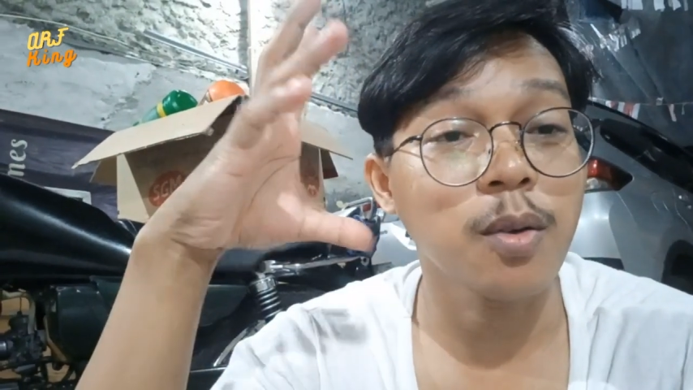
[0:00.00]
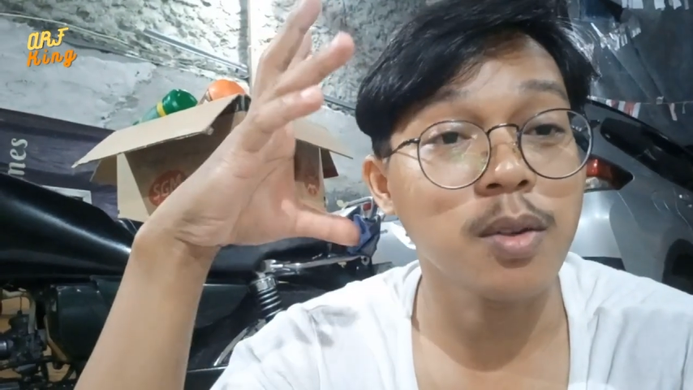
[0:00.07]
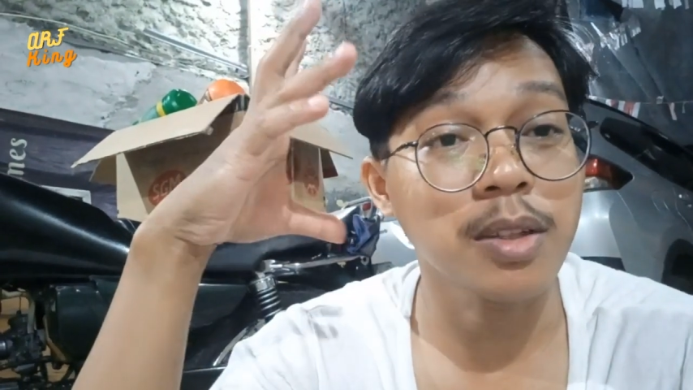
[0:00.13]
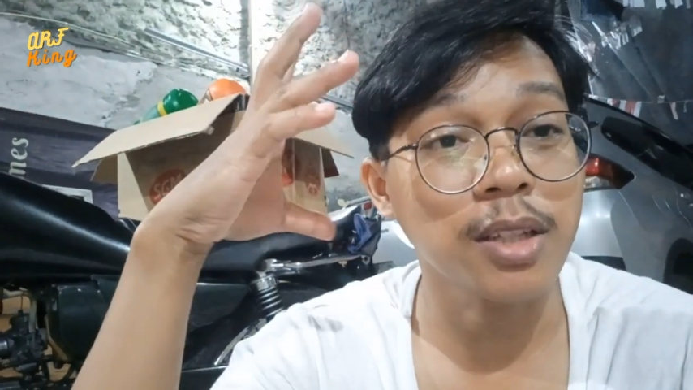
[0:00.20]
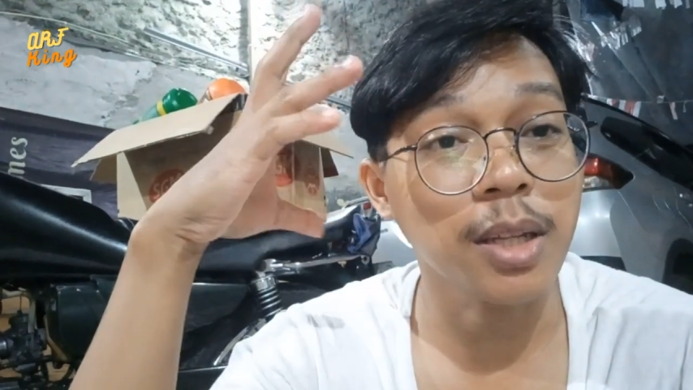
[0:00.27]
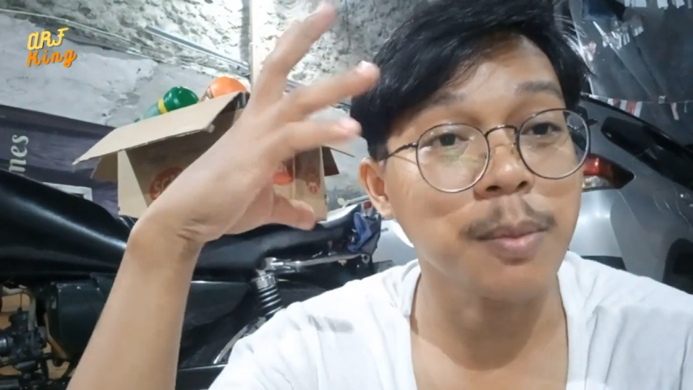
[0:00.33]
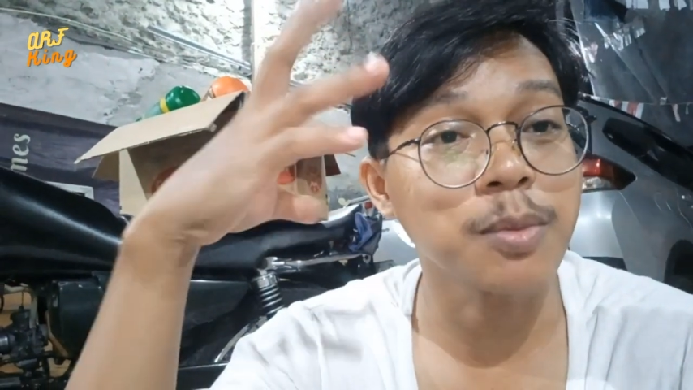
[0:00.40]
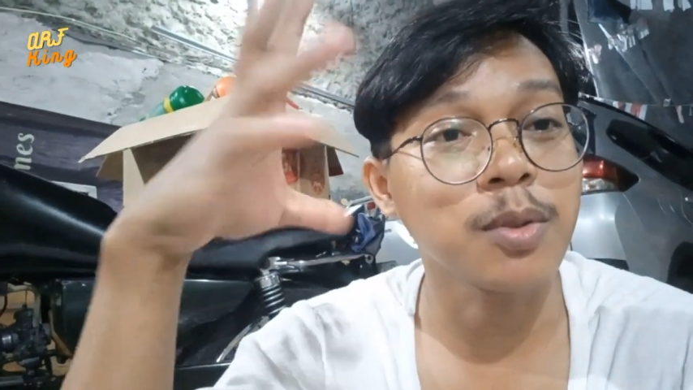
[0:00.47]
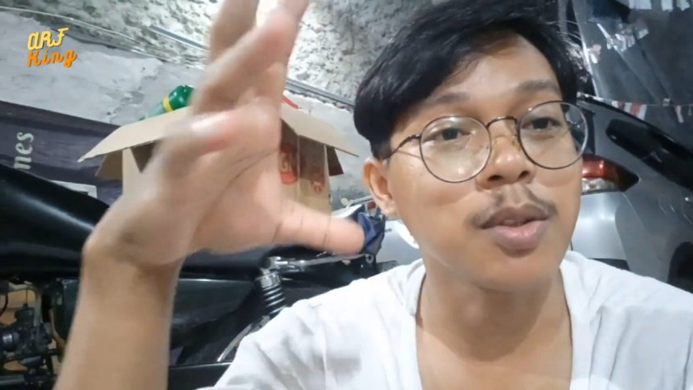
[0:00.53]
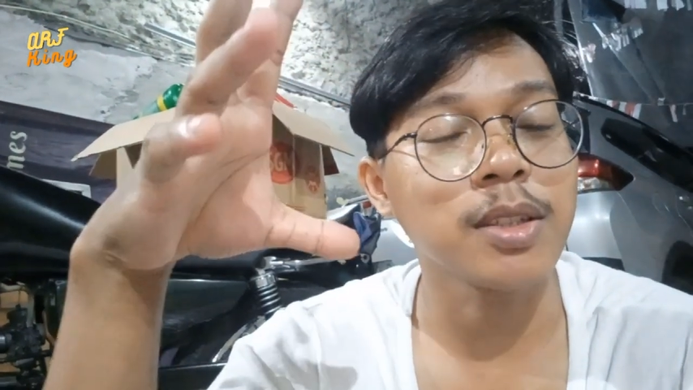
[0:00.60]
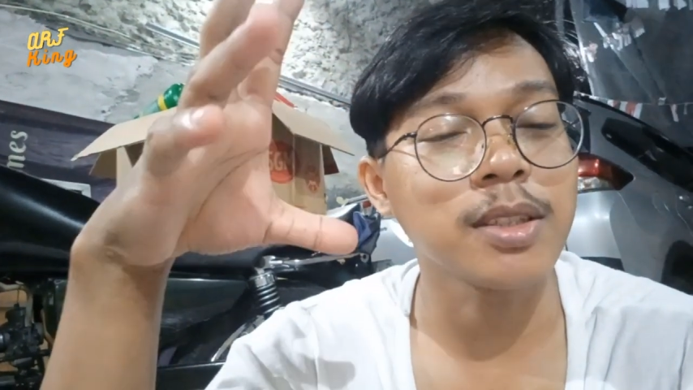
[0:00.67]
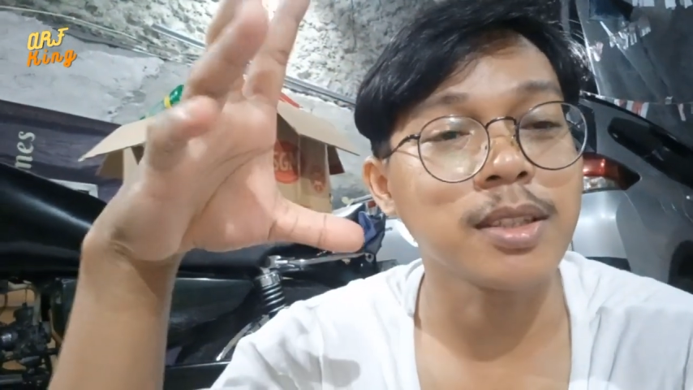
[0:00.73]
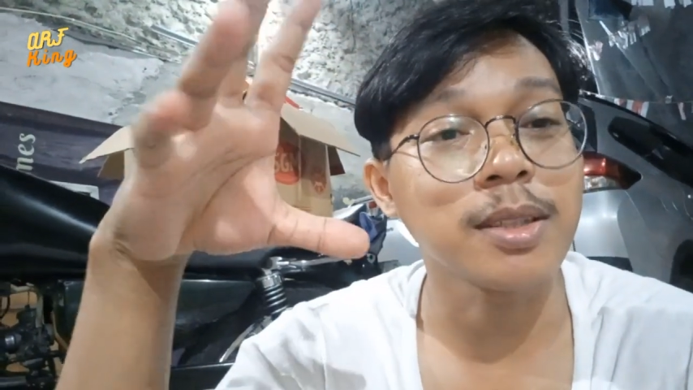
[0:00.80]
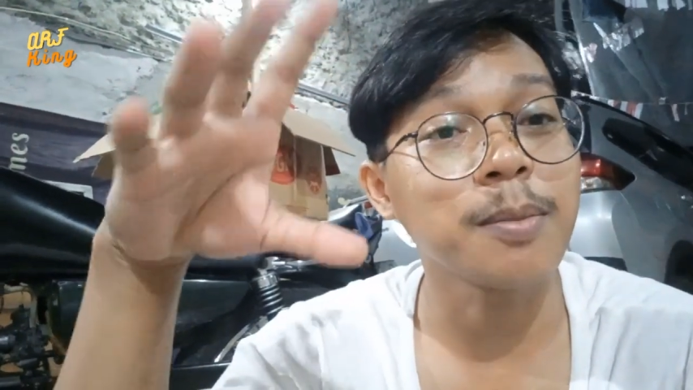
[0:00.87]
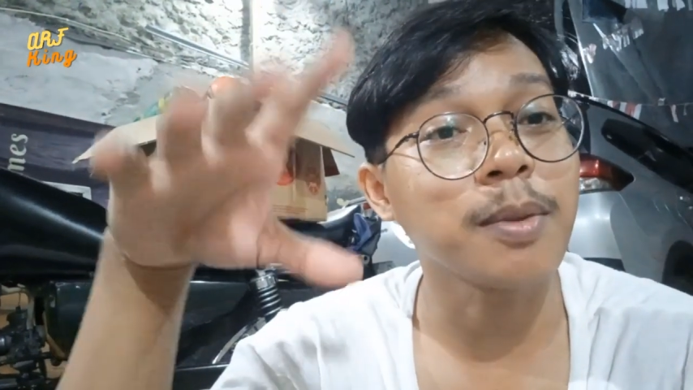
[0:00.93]
oli Repsol
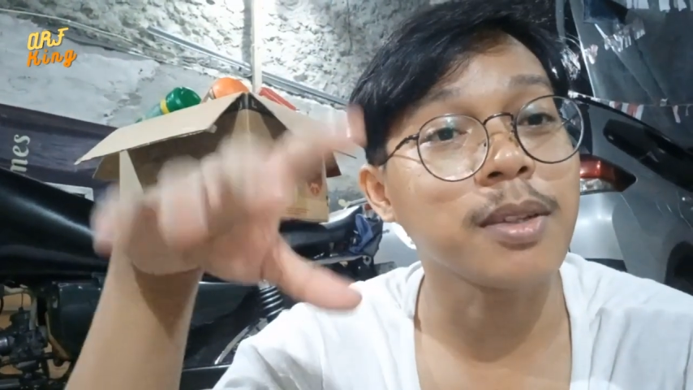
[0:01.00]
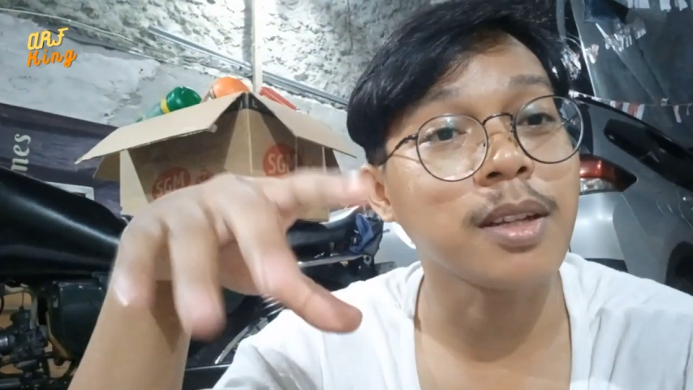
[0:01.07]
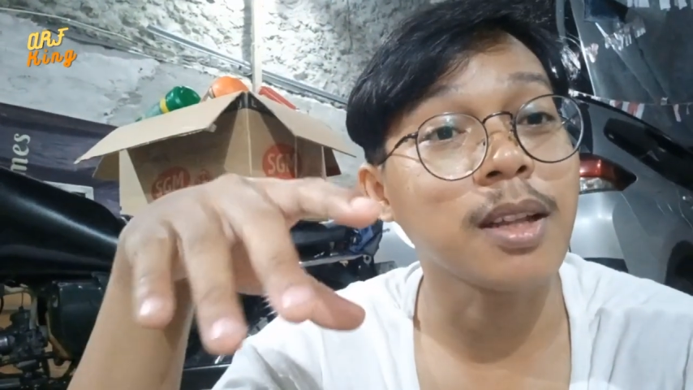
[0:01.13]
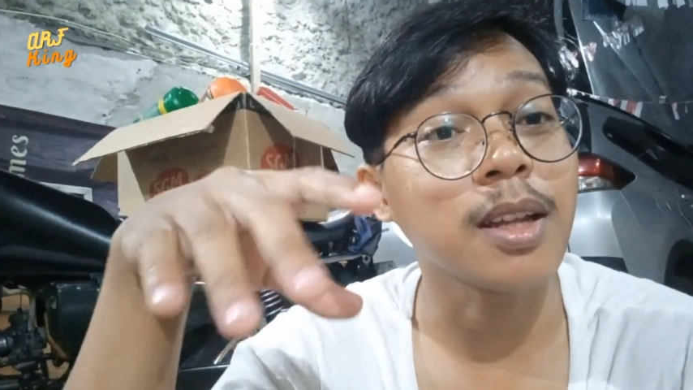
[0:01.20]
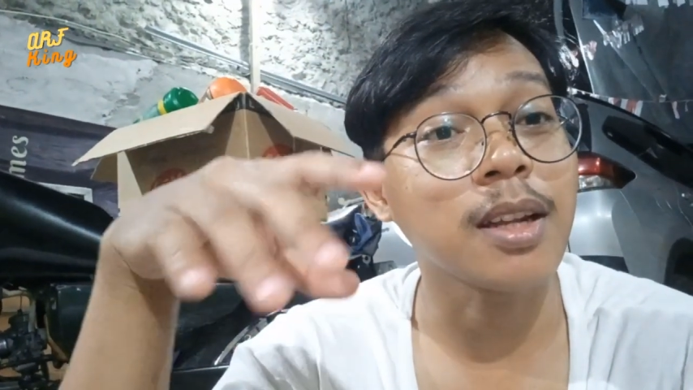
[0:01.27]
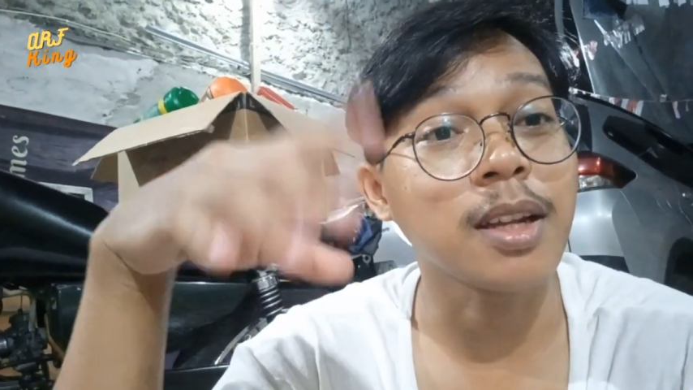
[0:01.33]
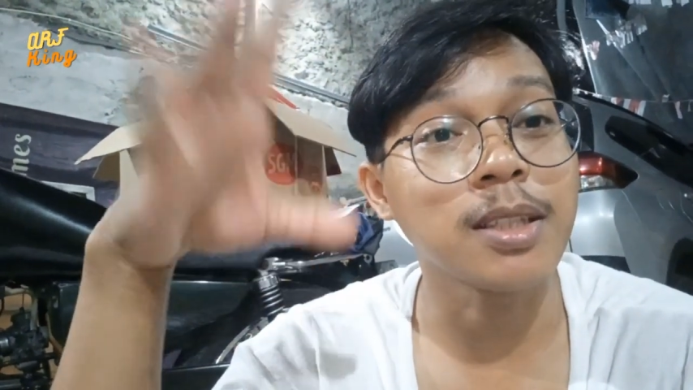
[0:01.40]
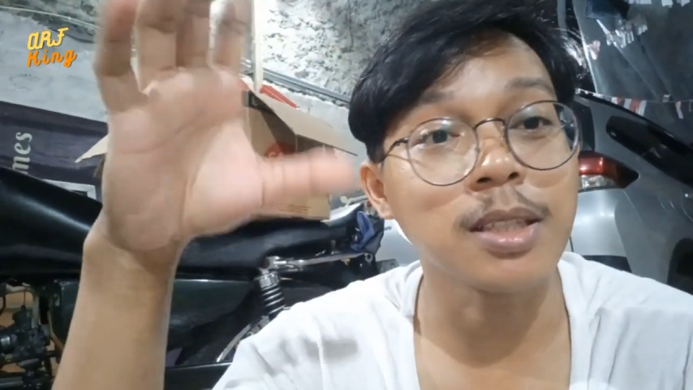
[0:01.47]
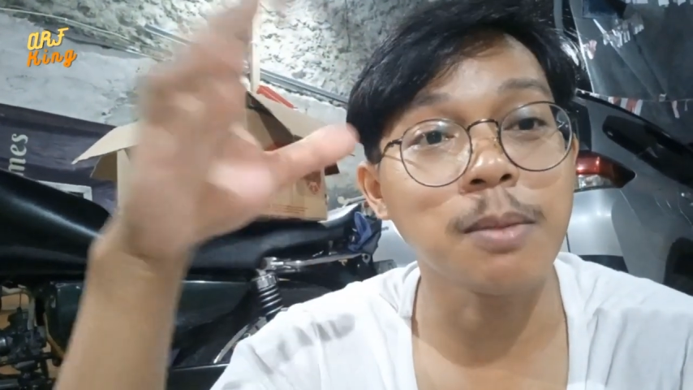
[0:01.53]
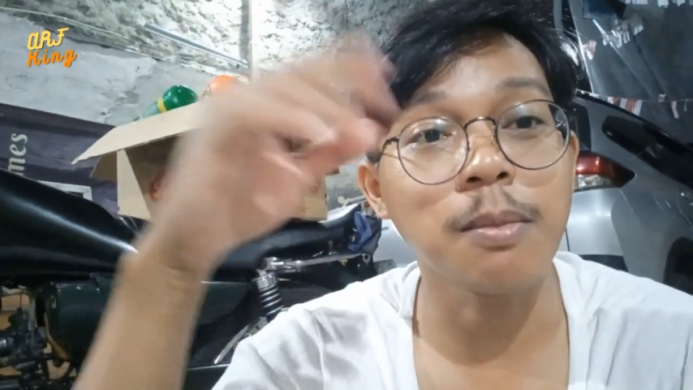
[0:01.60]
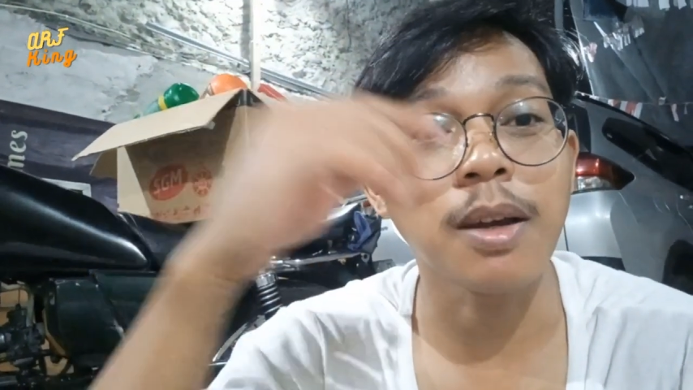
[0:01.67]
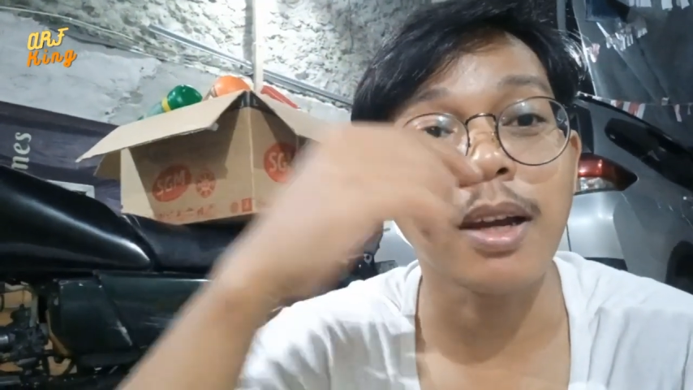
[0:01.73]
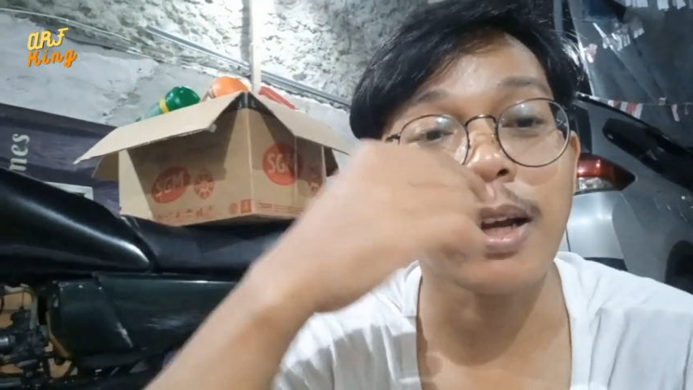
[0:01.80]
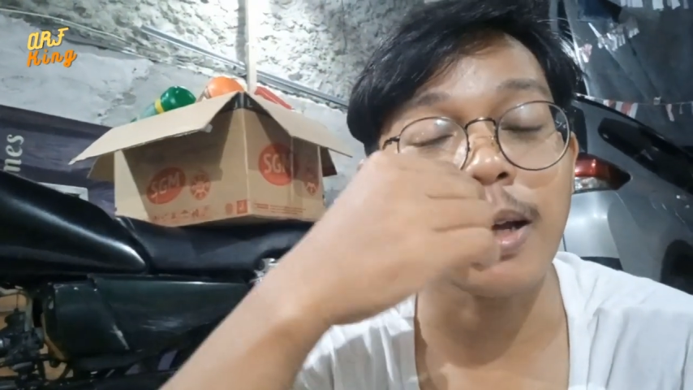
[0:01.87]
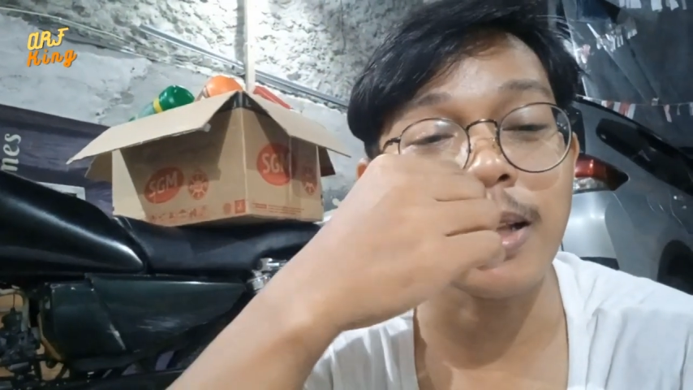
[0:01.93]
ini padahal harganya
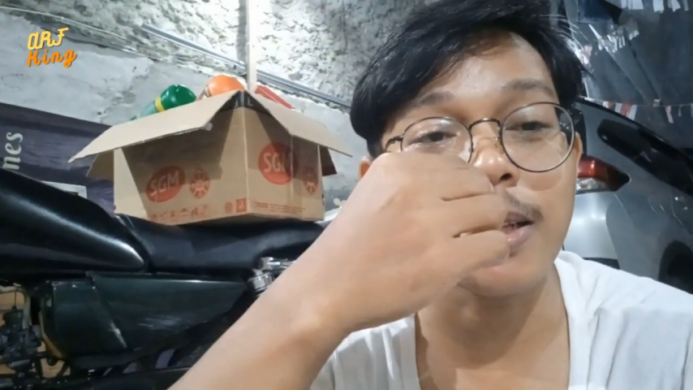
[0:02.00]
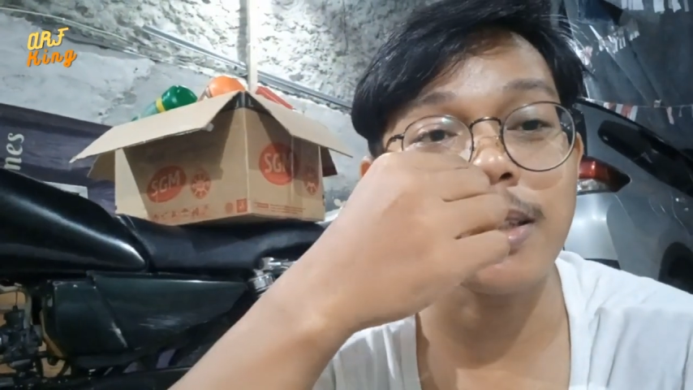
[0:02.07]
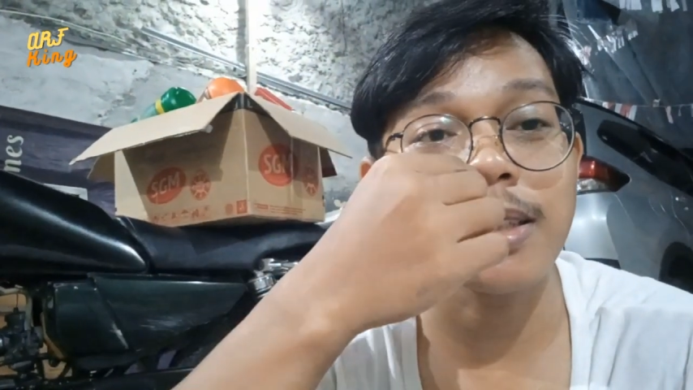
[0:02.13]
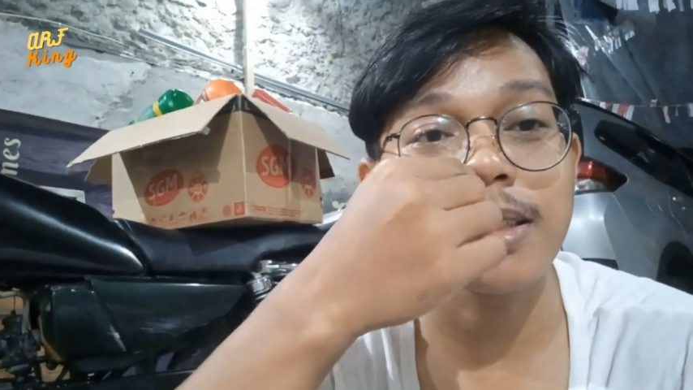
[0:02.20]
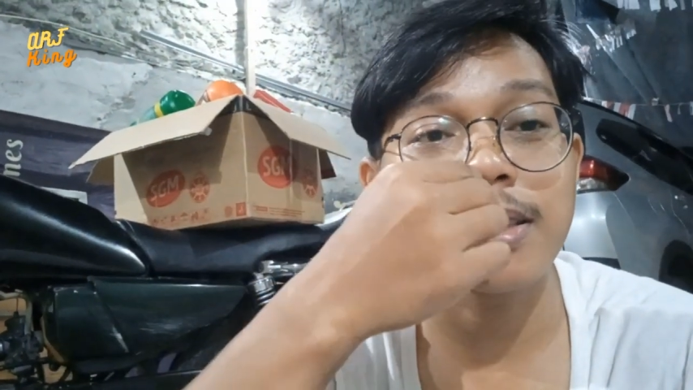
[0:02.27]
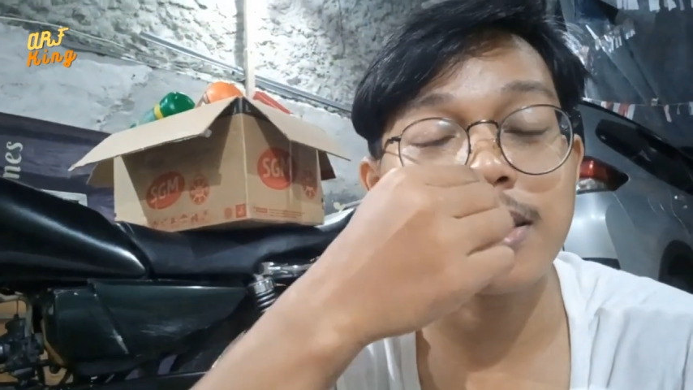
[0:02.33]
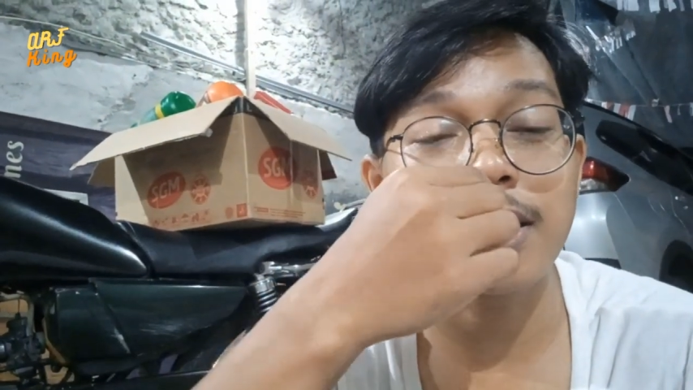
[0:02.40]
mahal